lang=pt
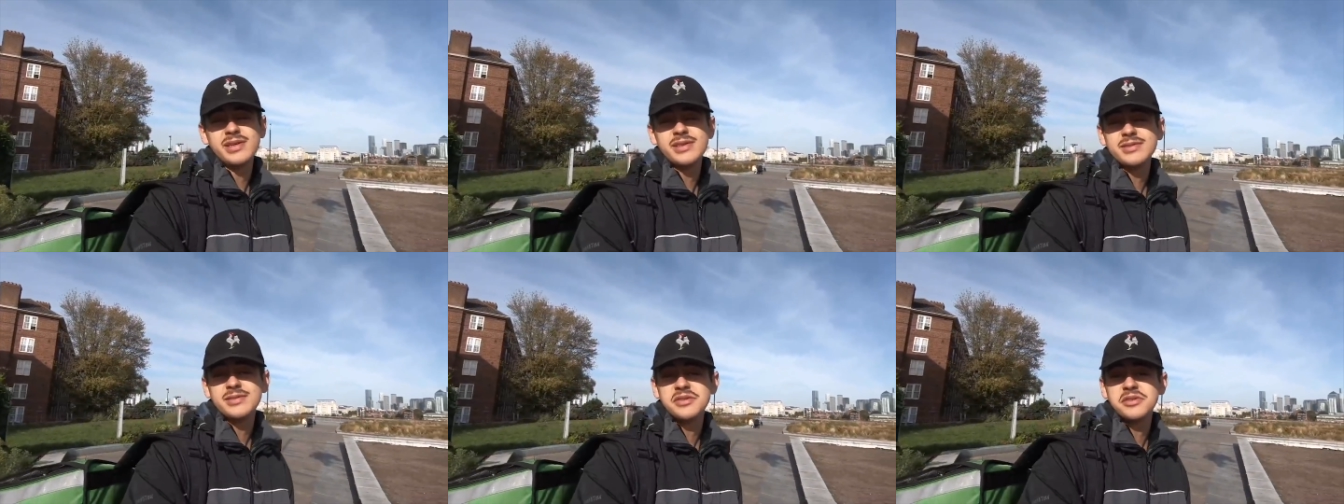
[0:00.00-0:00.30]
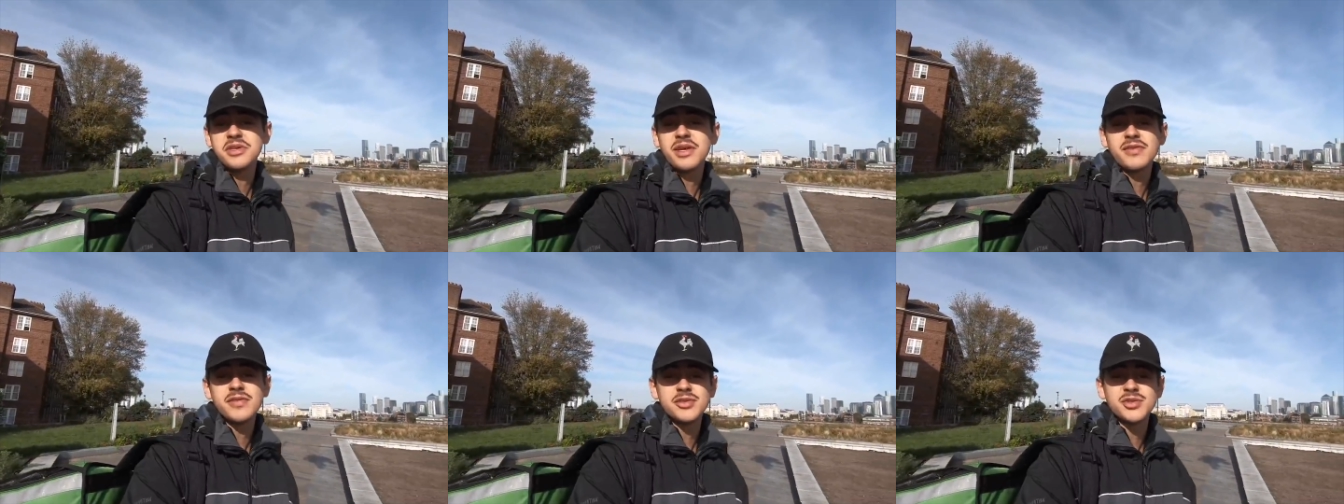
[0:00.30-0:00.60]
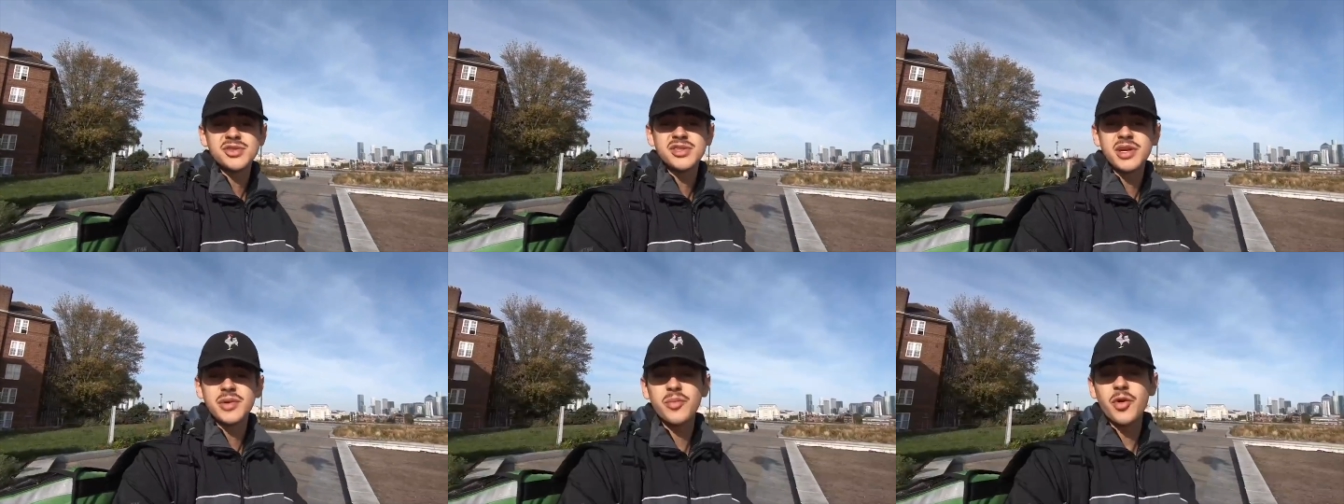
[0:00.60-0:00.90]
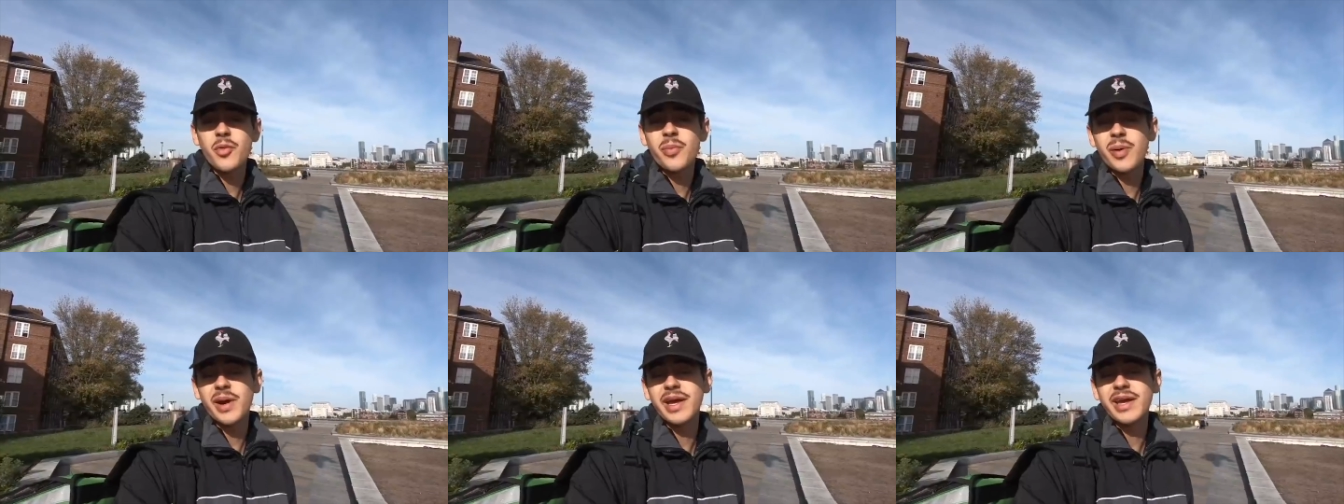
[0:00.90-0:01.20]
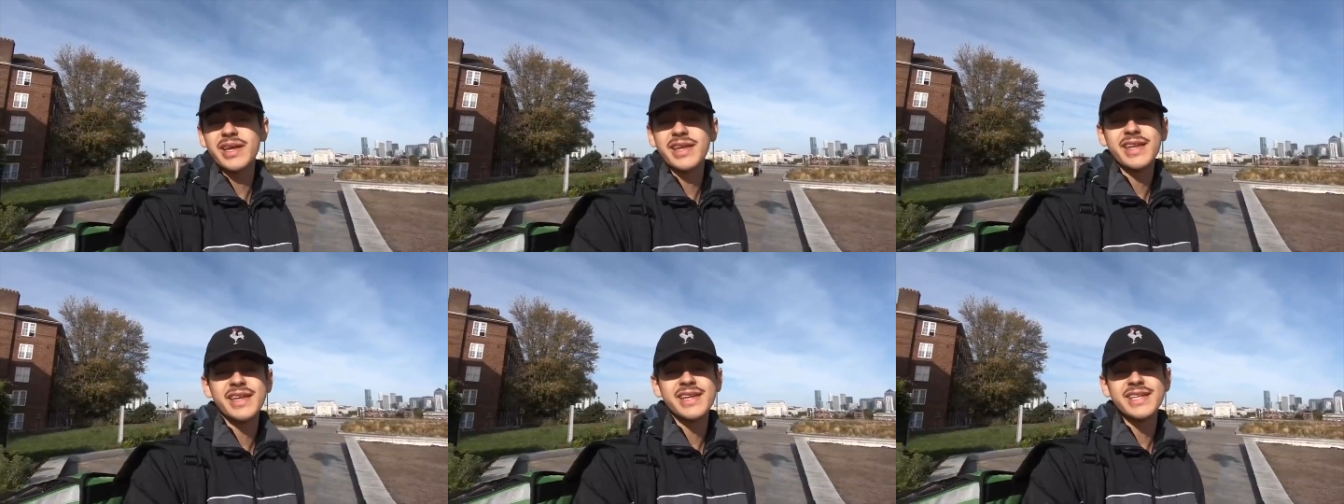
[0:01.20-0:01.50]
Eu tava ajudando meu pai
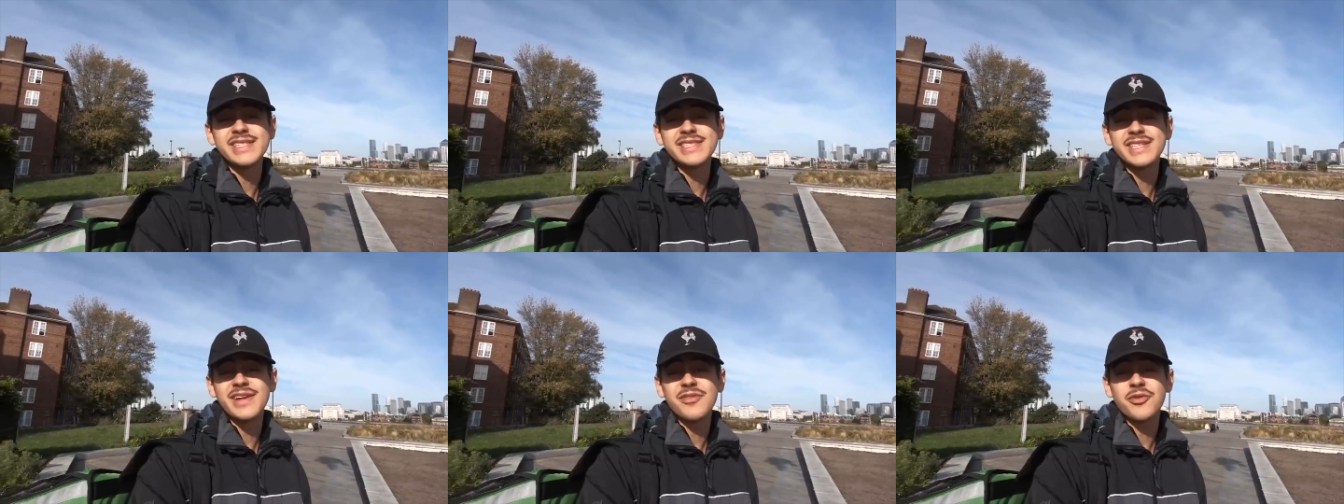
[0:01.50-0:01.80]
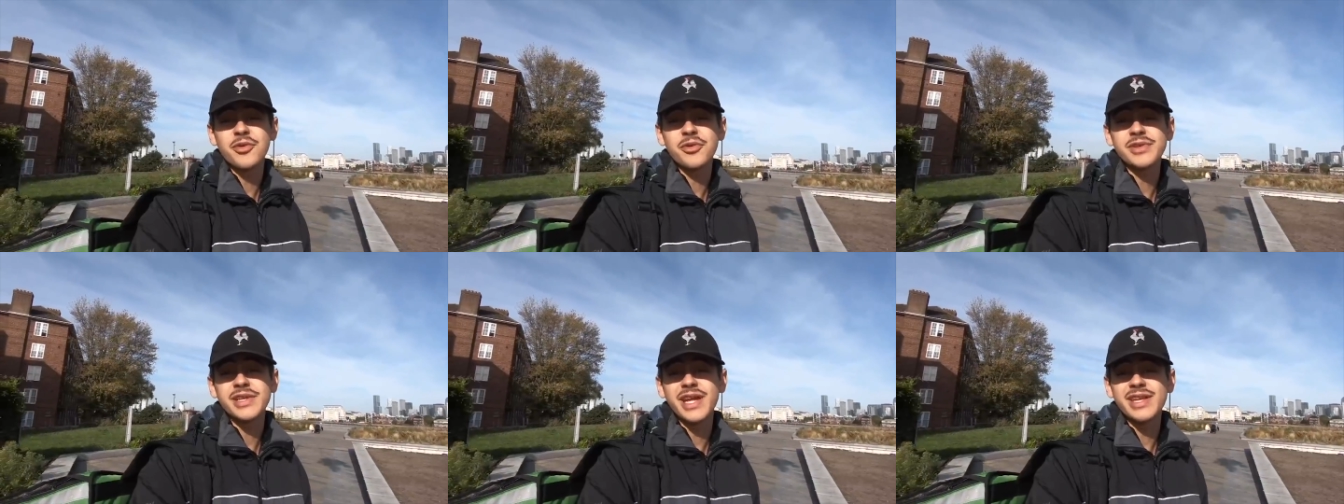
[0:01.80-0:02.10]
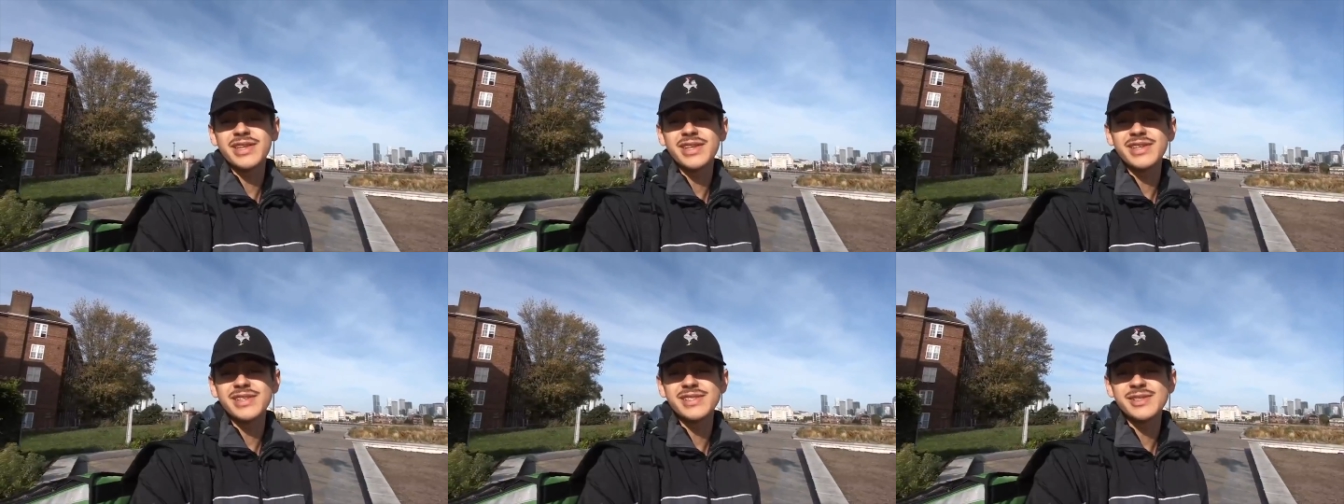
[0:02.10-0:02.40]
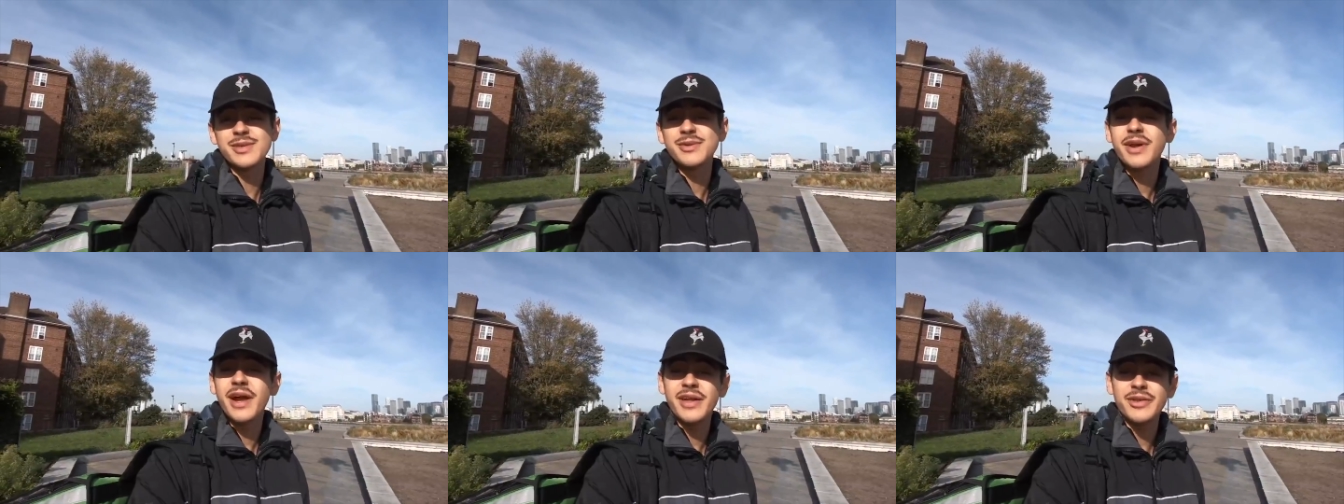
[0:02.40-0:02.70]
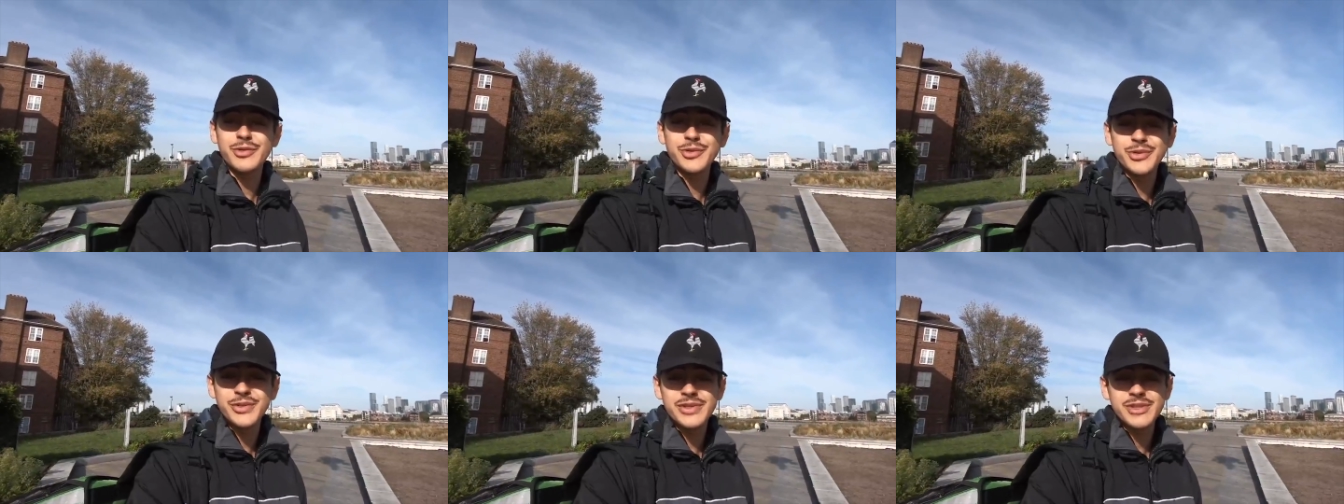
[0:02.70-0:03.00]
aqui, a gente tava contatando a
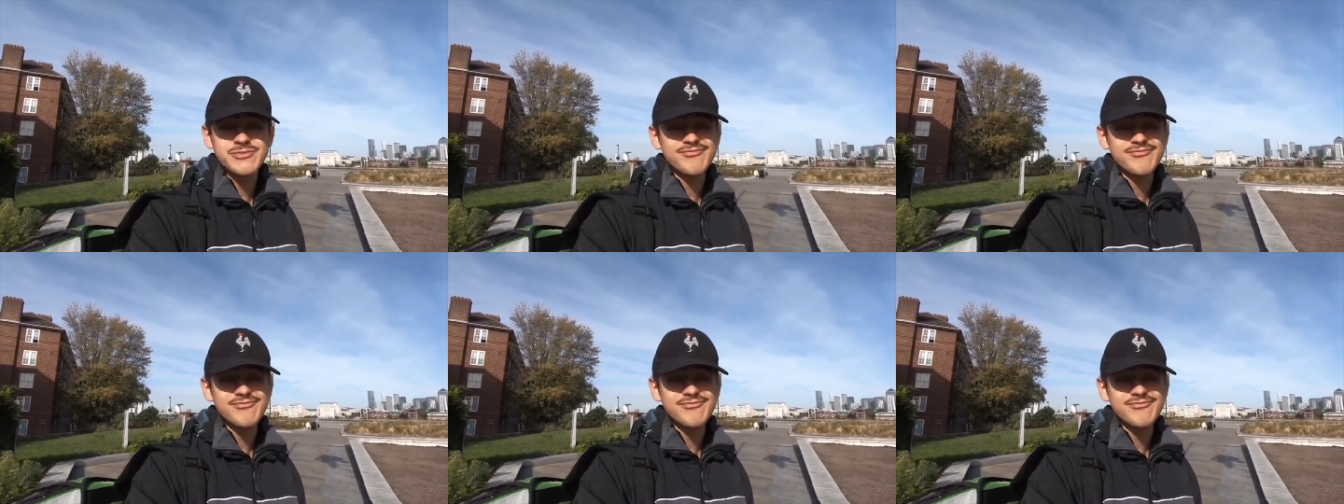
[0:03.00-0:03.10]
seguradora.